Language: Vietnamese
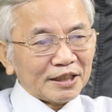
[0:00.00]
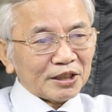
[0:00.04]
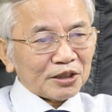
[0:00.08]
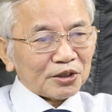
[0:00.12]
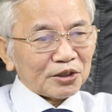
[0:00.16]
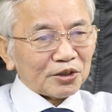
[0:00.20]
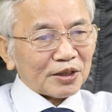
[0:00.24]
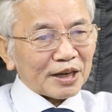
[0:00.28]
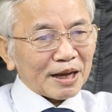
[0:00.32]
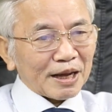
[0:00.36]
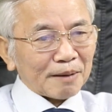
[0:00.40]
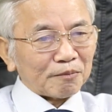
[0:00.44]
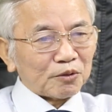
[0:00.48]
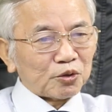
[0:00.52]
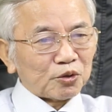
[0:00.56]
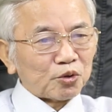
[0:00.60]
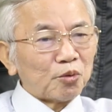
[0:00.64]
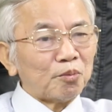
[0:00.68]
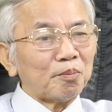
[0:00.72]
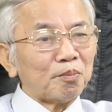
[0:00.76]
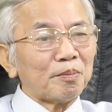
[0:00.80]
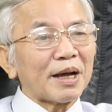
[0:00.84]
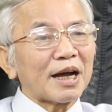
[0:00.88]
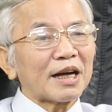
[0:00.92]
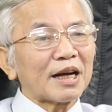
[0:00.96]
rồi làm
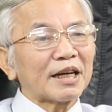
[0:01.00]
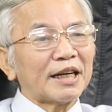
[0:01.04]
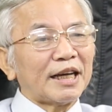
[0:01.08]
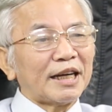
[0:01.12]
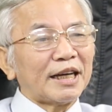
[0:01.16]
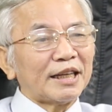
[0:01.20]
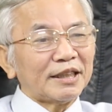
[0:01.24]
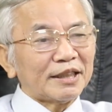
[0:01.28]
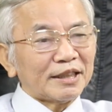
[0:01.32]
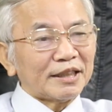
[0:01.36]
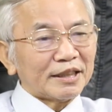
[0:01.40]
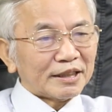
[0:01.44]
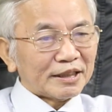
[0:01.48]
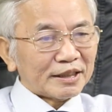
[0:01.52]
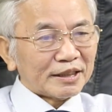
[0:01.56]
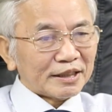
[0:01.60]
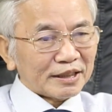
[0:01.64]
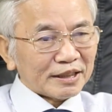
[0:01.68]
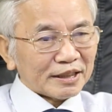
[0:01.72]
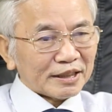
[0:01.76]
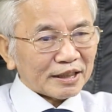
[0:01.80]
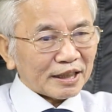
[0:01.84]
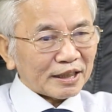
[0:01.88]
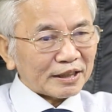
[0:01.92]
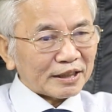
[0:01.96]
dùm beng lên
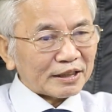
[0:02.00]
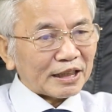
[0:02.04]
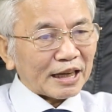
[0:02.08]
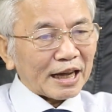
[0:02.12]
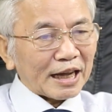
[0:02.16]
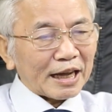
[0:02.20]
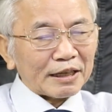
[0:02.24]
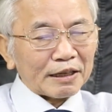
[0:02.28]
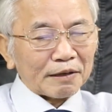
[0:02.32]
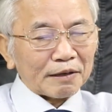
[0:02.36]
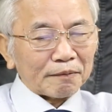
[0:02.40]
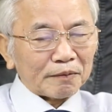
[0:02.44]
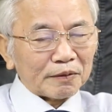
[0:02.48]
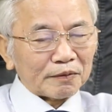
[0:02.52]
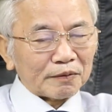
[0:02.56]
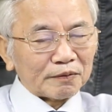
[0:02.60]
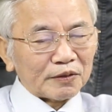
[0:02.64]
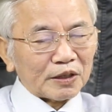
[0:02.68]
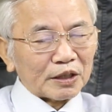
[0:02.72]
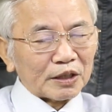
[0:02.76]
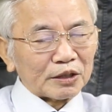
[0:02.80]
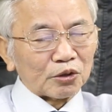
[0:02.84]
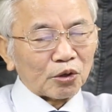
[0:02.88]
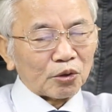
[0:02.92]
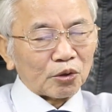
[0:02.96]
Đấy, thì hay là vừa,
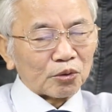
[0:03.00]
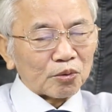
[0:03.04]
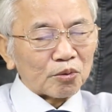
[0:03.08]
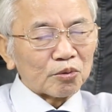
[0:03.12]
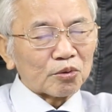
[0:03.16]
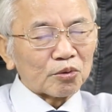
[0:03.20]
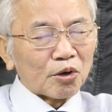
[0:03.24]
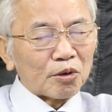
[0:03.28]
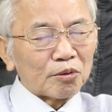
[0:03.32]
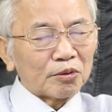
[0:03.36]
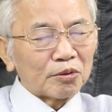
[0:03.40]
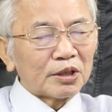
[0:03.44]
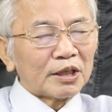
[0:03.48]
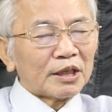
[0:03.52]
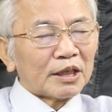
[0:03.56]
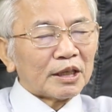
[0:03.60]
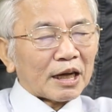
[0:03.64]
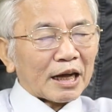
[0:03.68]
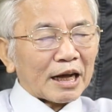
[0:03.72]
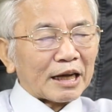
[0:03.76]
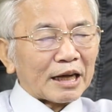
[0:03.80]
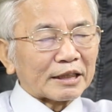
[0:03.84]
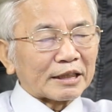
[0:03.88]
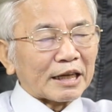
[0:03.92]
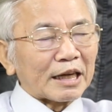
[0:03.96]
vừa rồi cũng có
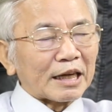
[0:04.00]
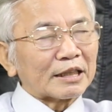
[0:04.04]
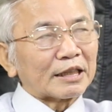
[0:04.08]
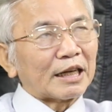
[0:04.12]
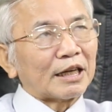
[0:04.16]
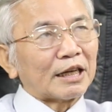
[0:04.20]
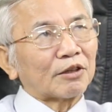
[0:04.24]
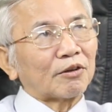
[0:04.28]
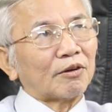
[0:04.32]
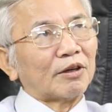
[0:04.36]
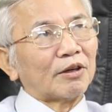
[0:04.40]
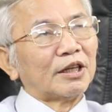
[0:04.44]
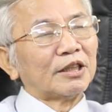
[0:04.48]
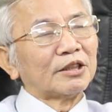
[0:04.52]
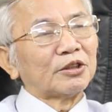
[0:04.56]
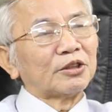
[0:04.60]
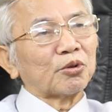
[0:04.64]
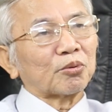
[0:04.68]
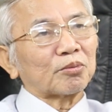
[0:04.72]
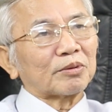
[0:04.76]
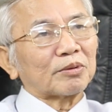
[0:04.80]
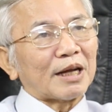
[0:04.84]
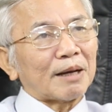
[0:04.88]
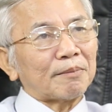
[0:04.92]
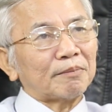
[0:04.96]
ai à, cách đây cũng hơn
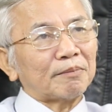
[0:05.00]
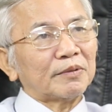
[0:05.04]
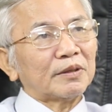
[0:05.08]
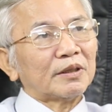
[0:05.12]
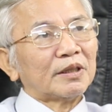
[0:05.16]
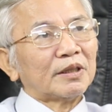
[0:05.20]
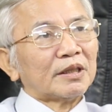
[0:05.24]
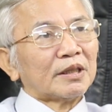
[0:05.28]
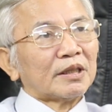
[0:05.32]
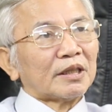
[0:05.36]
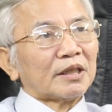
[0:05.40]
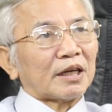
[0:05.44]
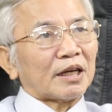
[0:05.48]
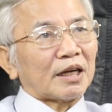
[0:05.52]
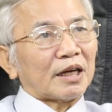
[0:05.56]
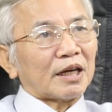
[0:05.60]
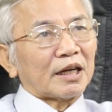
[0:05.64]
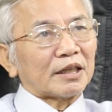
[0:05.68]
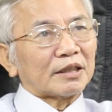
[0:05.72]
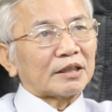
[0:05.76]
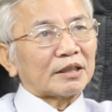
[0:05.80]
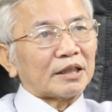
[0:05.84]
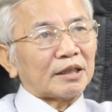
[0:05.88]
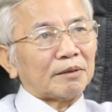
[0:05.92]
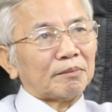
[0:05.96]
chục năm
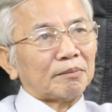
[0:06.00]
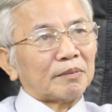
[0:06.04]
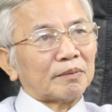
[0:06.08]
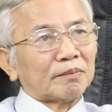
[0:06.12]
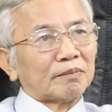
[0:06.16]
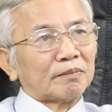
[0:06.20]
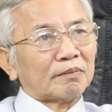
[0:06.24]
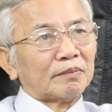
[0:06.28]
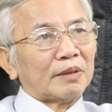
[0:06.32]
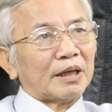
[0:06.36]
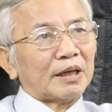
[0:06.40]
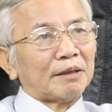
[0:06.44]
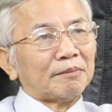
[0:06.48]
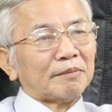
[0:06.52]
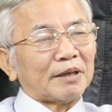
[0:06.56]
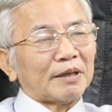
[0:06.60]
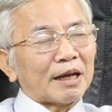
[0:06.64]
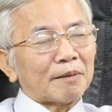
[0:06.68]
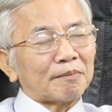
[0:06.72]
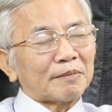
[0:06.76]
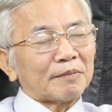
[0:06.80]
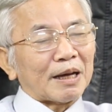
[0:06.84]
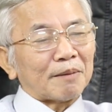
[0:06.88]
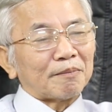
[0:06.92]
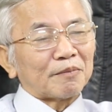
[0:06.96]
à, thì 10
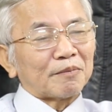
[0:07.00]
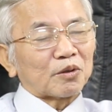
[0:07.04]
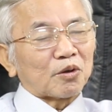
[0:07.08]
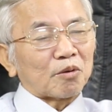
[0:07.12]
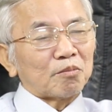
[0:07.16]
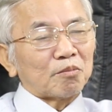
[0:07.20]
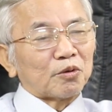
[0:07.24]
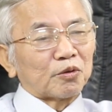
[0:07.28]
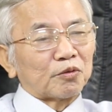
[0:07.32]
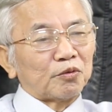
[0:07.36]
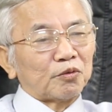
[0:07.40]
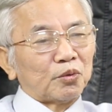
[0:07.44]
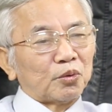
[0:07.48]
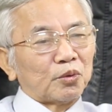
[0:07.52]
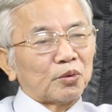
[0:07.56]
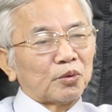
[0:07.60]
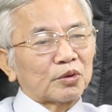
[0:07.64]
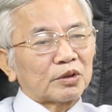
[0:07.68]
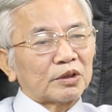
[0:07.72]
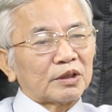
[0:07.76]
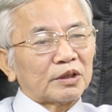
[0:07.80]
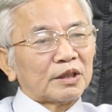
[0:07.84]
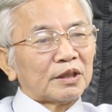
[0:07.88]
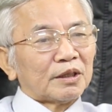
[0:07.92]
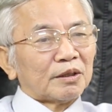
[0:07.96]
15 năm mới có một vụ